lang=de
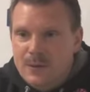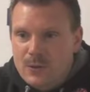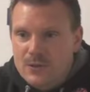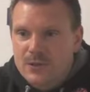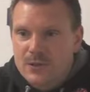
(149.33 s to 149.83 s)

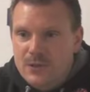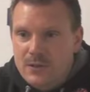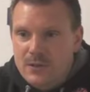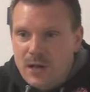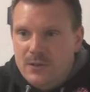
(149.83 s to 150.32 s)
Und
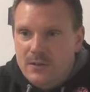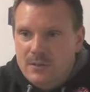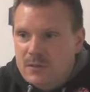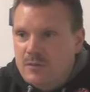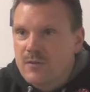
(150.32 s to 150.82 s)
äh, ja,
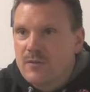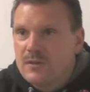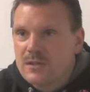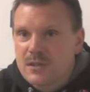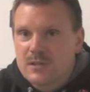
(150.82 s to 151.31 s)
dann werden
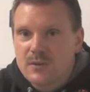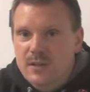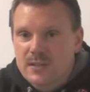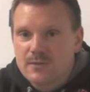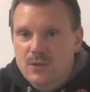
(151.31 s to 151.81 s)
wir sehen, dass wir
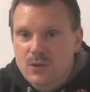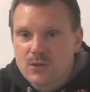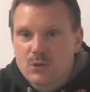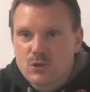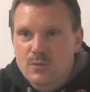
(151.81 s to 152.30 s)
nächste Woche
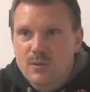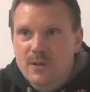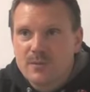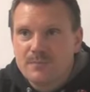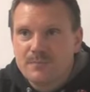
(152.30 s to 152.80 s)
ein gutes Spiel
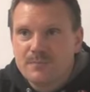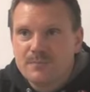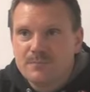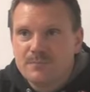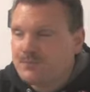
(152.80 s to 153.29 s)
machen. Gut.